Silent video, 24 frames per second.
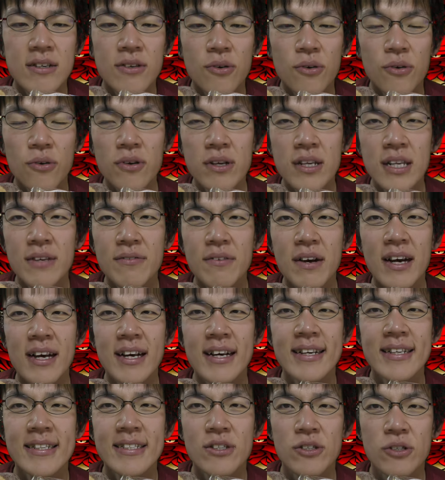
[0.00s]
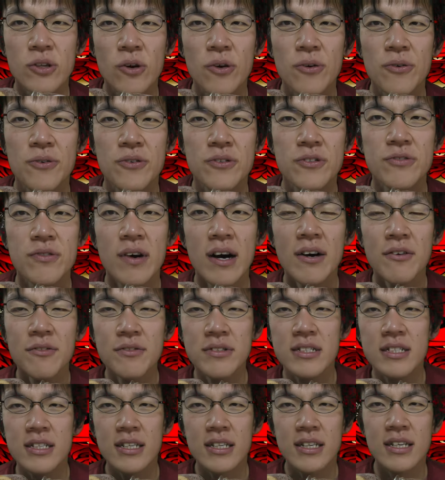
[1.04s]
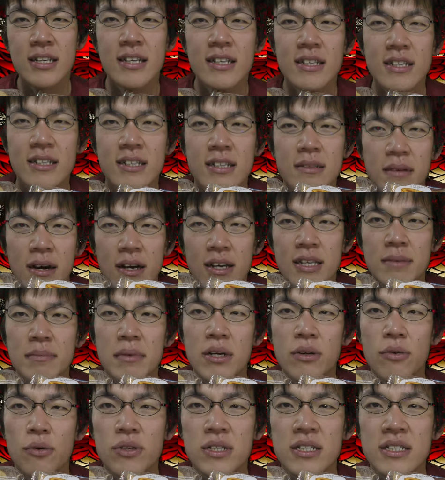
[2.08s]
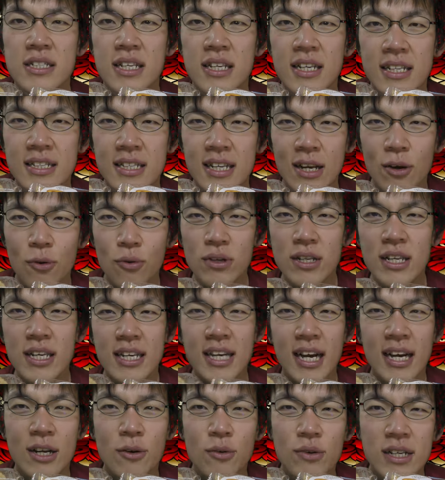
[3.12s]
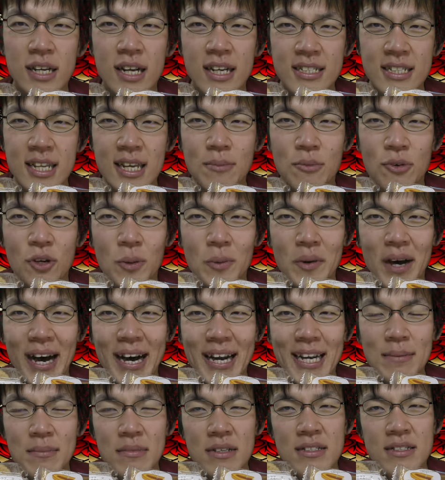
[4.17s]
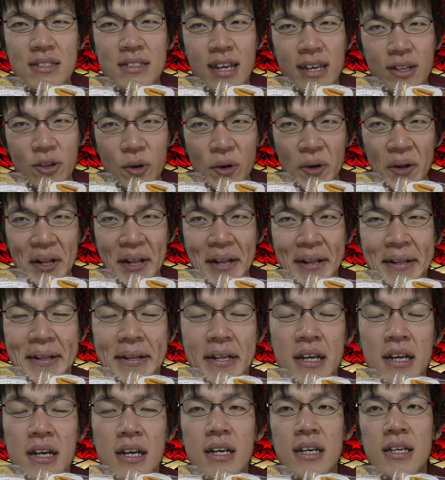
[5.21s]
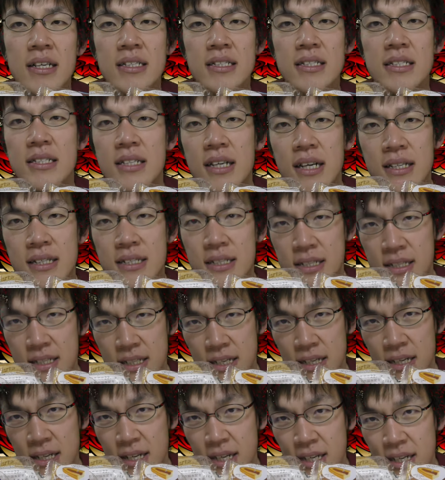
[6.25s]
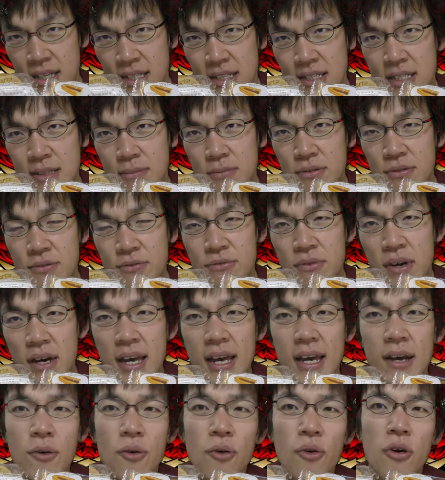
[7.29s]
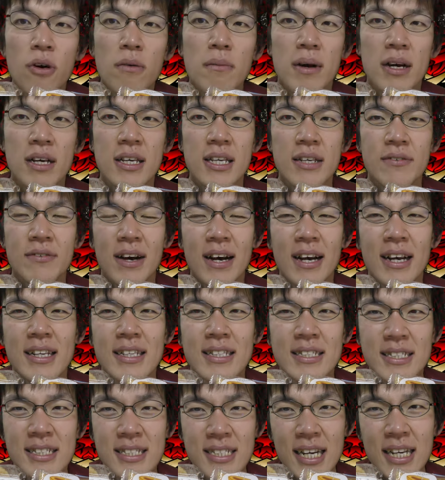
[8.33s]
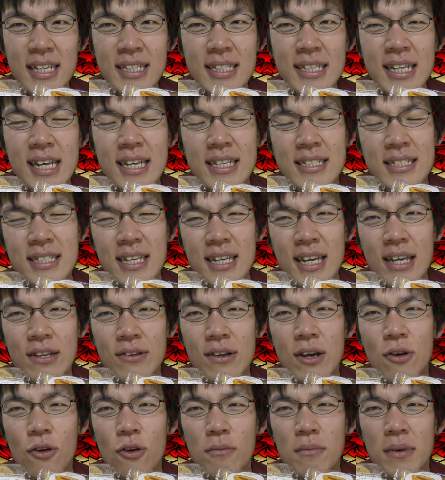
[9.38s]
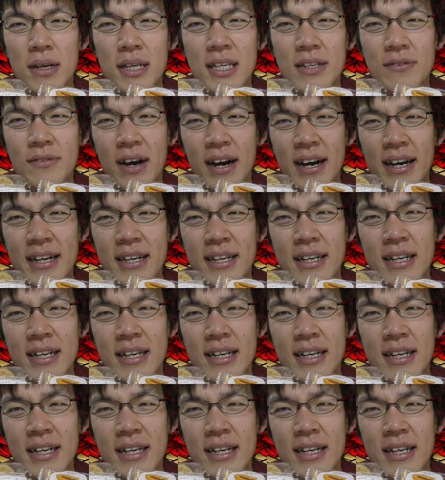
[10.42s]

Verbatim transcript: 鬼は外、福は内。今のご時世だったら鬼以外に追い出したいものもありますけど、しかし自分は恵方巻きは、大抵世間の恵方巻きは